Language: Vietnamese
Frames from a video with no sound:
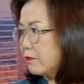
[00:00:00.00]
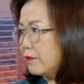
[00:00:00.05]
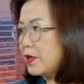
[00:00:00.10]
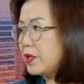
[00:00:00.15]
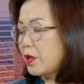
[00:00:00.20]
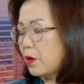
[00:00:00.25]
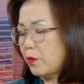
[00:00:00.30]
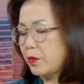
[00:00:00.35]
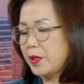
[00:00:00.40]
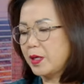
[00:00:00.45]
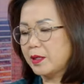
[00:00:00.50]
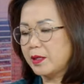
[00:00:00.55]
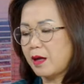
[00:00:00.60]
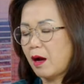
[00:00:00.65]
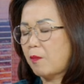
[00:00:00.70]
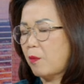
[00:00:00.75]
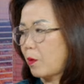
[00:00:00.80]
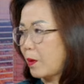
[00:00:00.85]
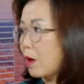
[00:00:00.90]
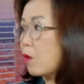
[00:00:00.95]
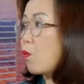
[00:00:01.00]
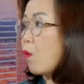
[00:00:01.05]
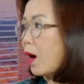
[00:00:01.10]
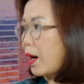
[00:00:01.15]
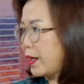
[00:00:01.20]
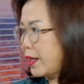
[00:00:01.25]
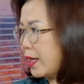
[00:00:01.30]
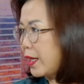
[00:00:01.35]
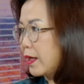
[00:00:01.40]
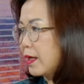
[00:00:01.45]
ví dụ như cho một cái
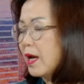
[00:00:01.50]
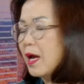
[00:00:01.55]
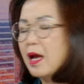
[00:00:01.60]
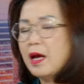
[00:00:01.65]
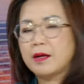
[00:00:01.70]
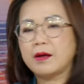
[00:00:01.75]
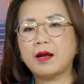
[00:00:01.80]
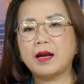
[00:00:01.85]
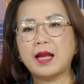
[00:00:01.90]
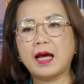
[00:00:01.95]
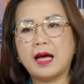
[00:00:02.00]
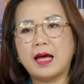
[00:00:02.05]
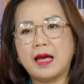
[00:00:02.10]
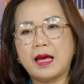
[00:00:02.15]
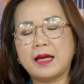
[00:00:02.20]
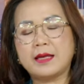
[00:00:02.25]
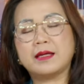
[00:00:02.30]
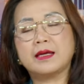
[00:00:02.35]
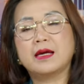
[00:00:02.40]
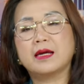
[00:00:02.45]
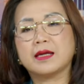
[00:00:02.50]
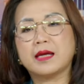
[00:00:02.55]
warning, nói là hey,